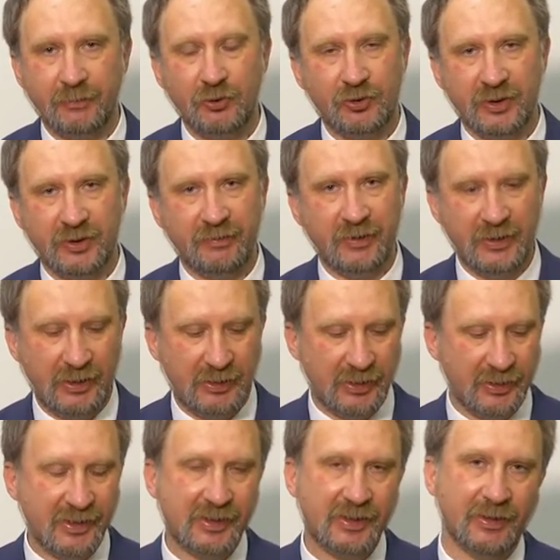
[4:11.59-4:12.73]
Вы уж извините,
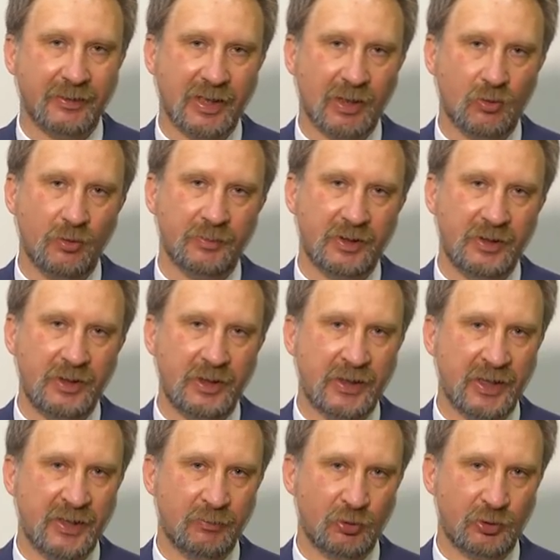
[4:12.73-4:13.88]
если в каком-то
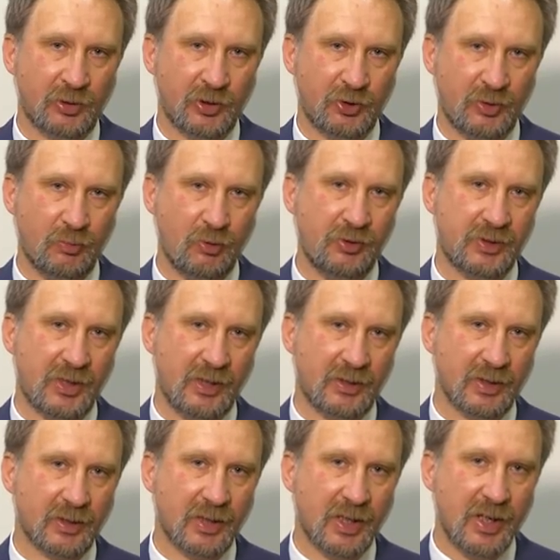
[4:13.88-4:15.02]
нике я немножко ошибусь, так
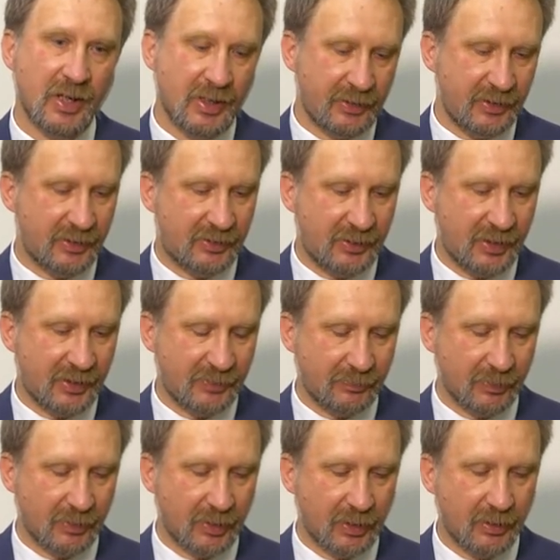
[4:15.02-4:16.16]
как,
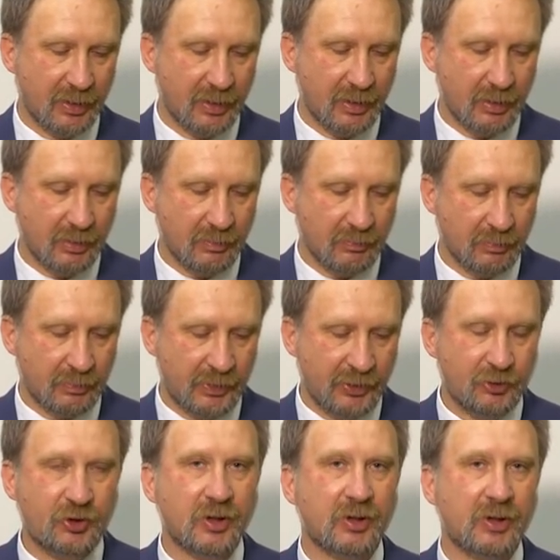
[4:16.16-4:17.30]
естественно,
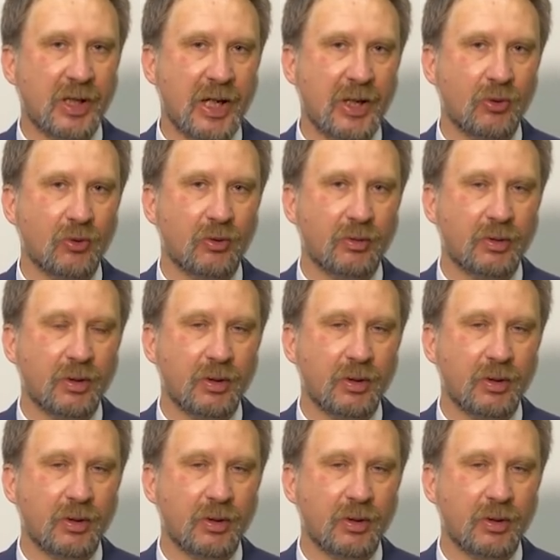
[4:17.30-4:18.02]
лишь читаю